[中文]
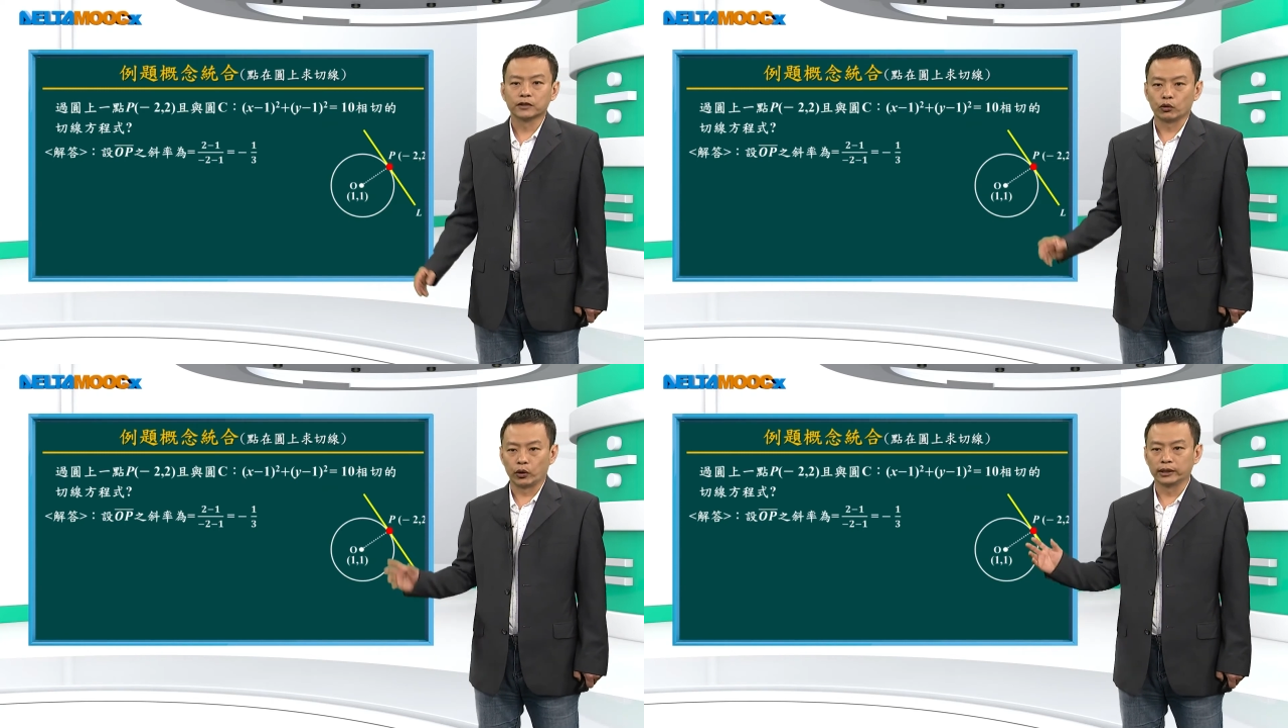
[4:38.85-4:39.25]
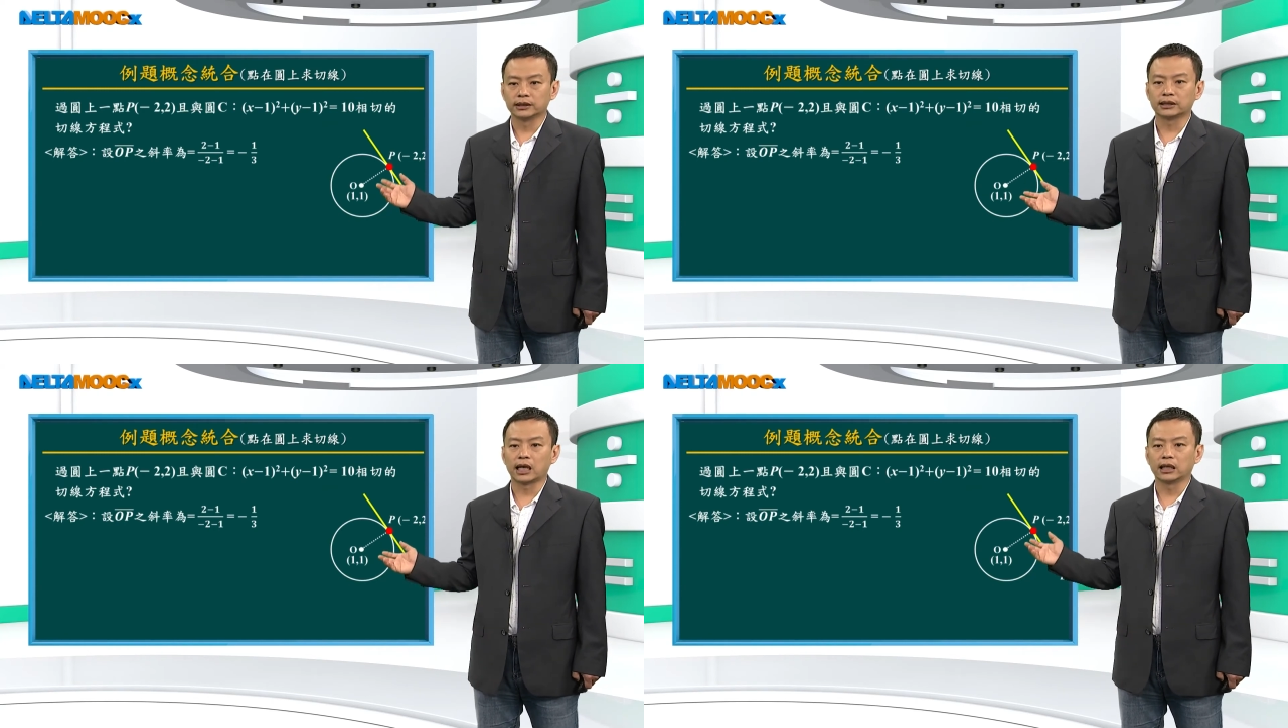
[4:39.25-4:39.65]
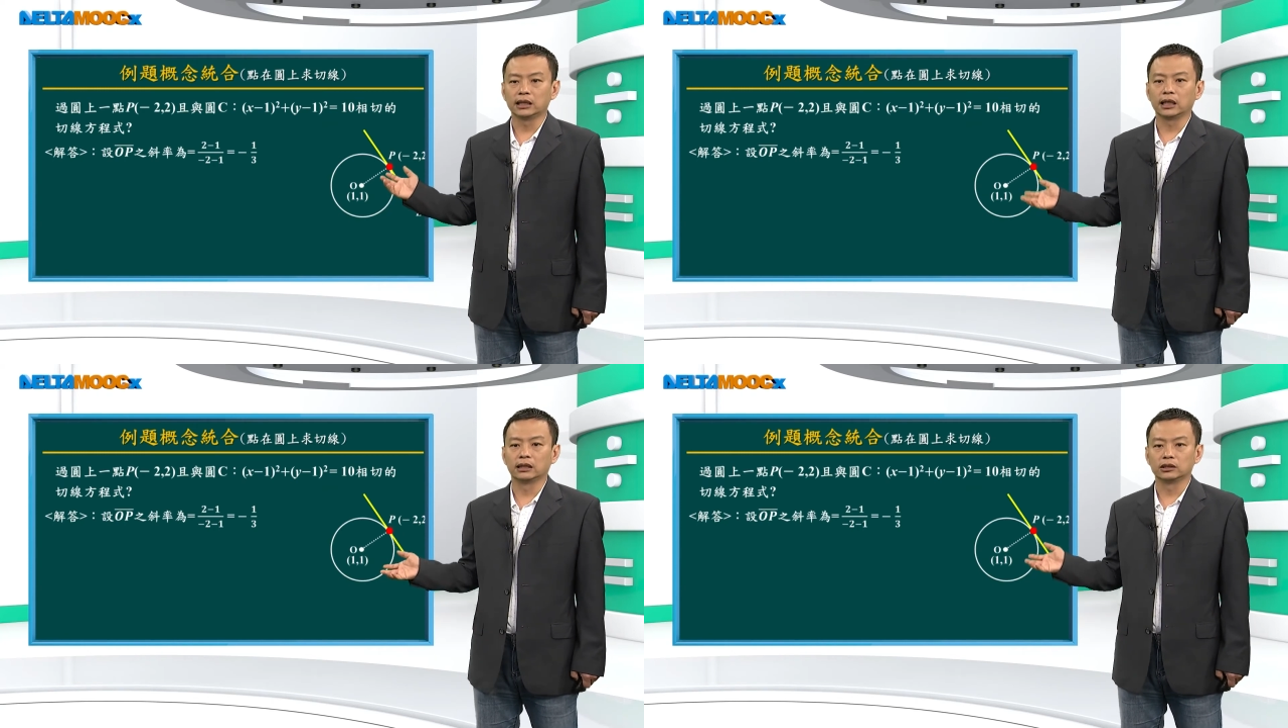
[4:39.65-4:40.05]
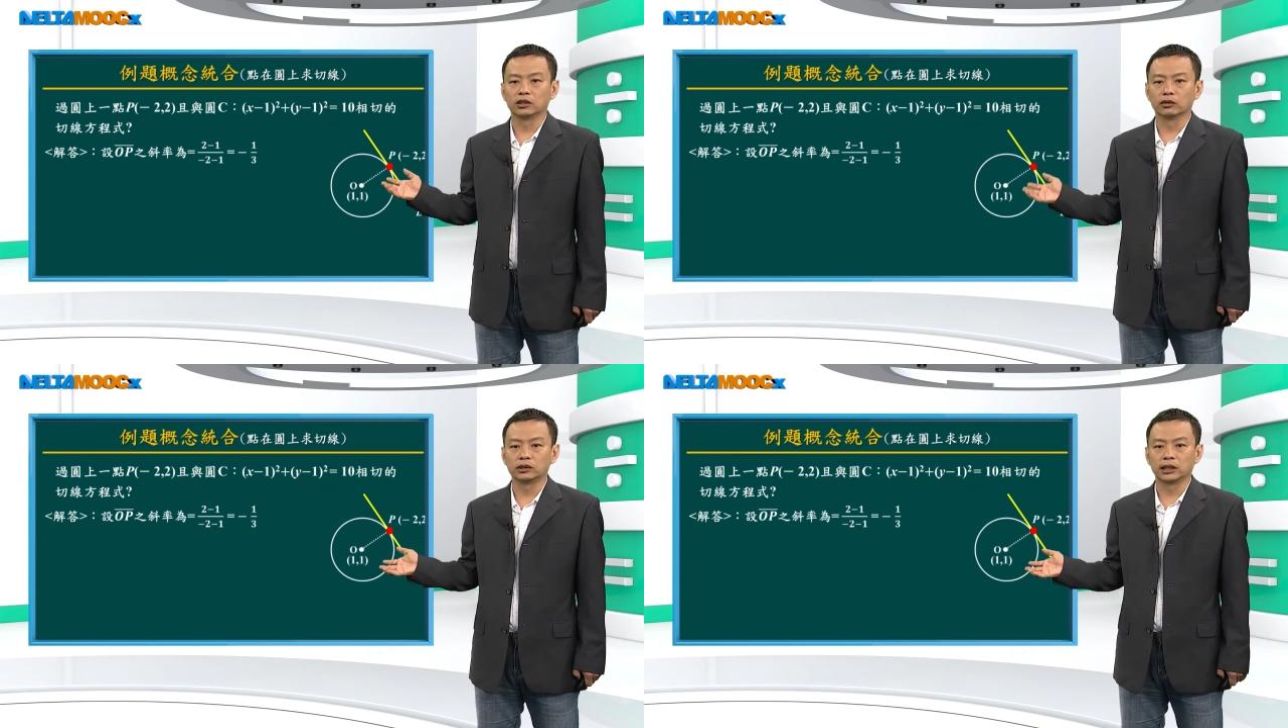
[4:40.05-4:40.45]
圆上一点
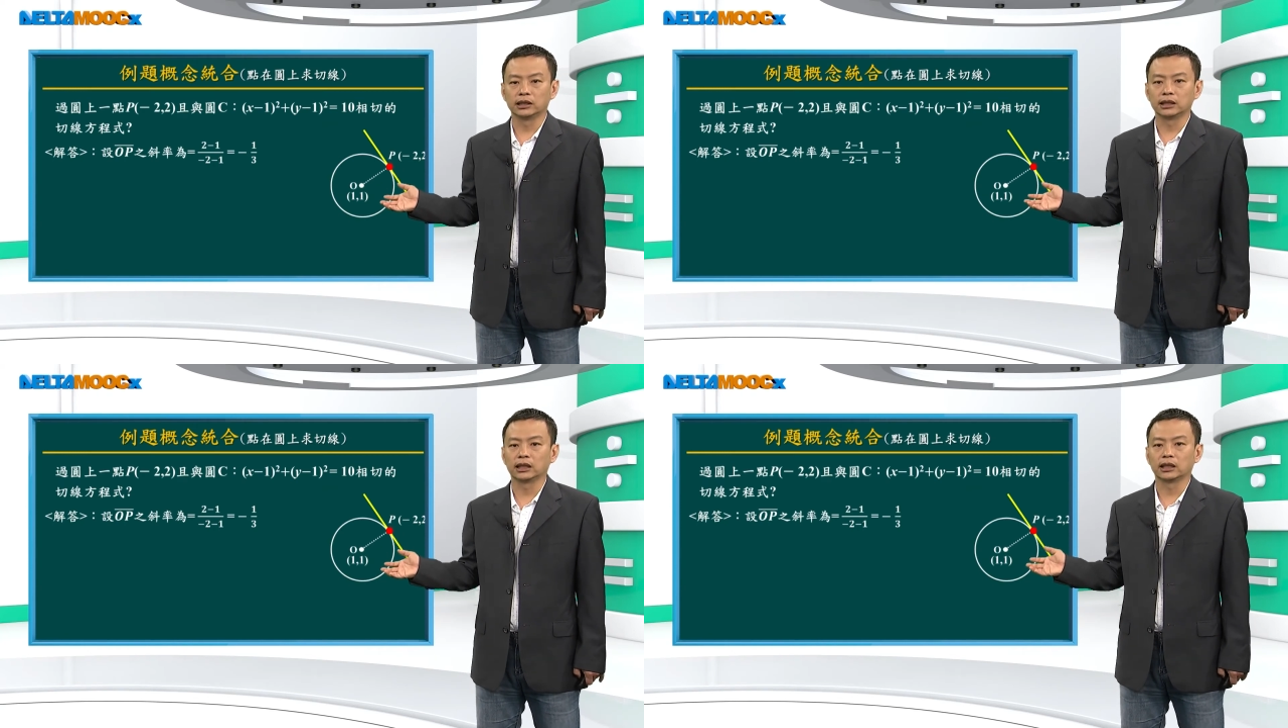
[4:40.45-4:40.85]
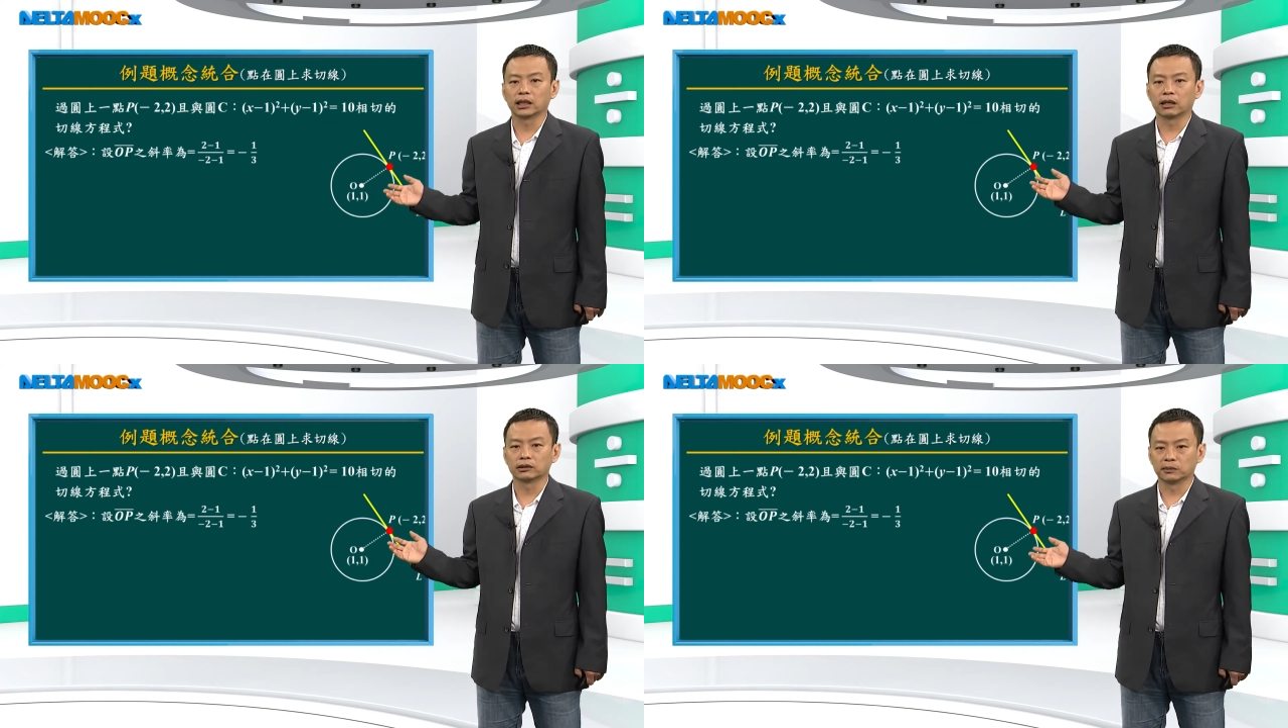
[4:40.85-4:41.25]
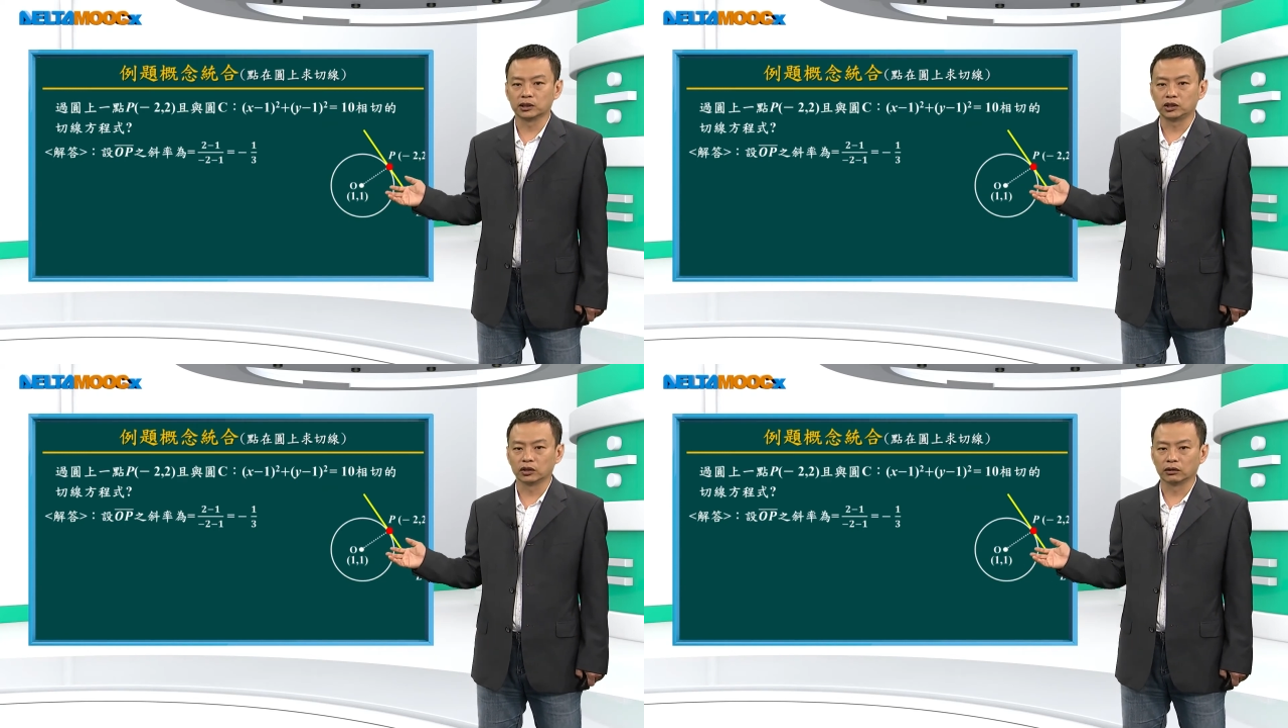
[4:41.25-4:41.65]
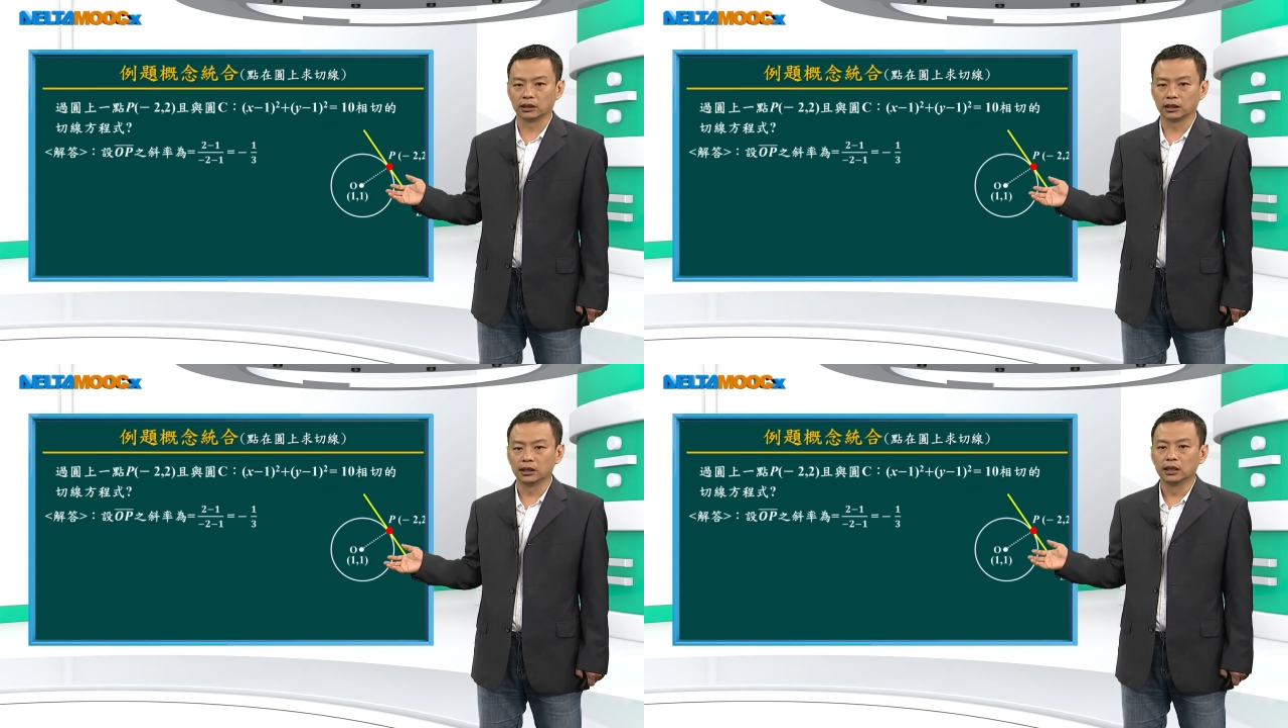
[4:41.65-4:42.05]
求切线要怎么求
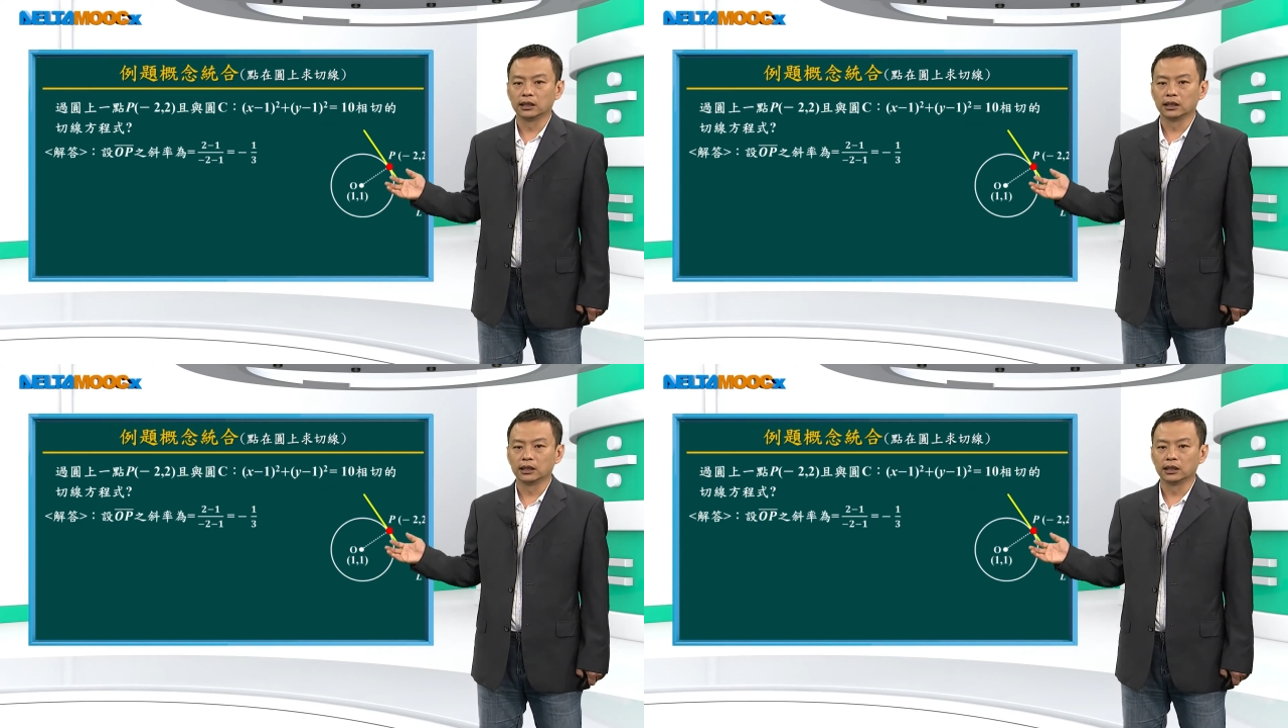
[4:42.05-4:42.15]
呢？